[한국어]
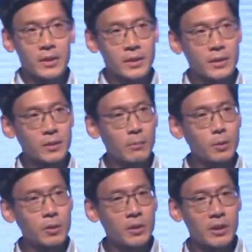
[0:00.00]
그
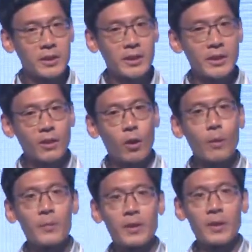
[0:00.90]
전문적 지식,
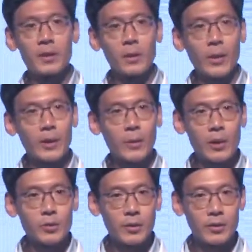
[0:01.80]
경험들을 활용할
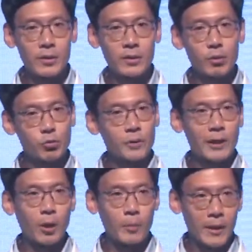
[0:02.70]
수 있는
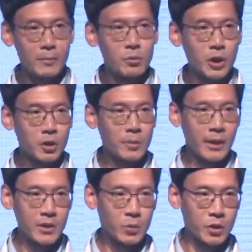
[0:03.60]
수단이 없다는 문제점을
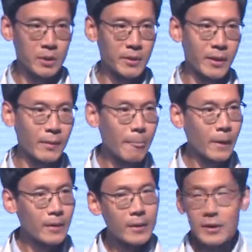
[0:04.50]
가지고 있습니다.
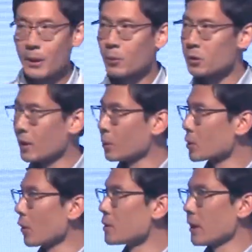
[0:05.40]
세 번째는 또
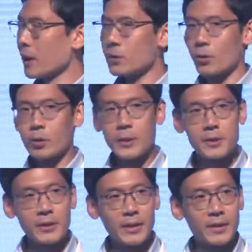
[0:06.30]
전 세계적으로
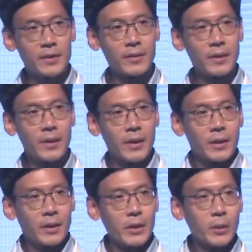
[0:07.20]
봤을 때는
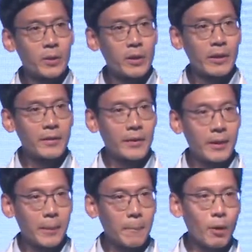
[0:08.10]

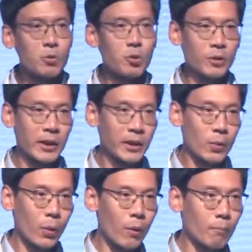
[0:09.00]
의료기관들이 편중돼
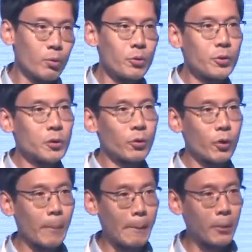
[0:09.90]
있고
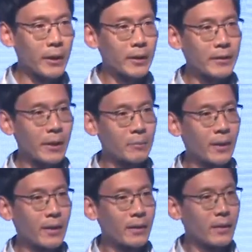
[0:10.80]
불균형적으로 배포돼 있기
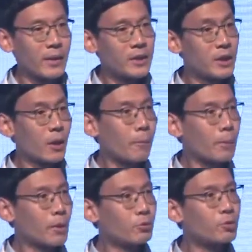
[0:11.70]
때문에
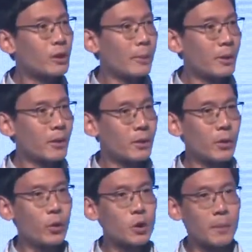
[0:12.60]
지역별, 국가별
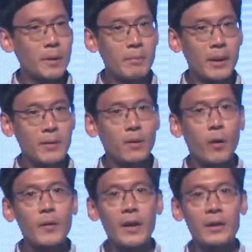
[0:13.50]
의료 접근 및
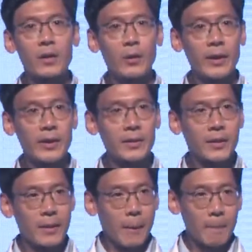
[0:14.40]
건강권의
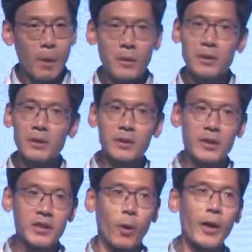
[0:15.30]

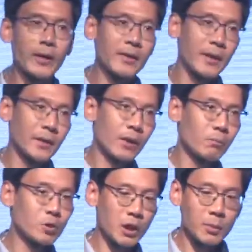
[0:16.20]
평등성이 저해된다는 이런
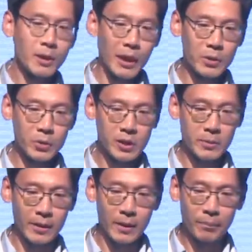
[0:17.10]
문제점을 가지고
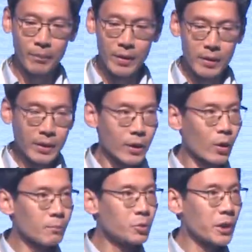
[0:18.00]
있습니다.
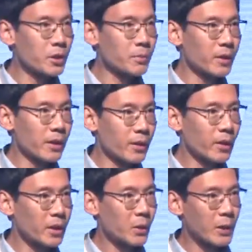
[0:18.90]
이러한 문제점들을
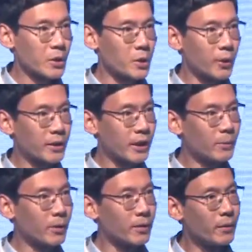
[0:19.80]
해결하기 위해서 저희
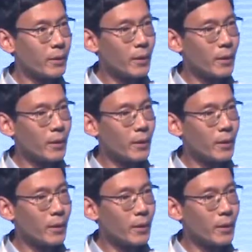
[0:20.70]
팀은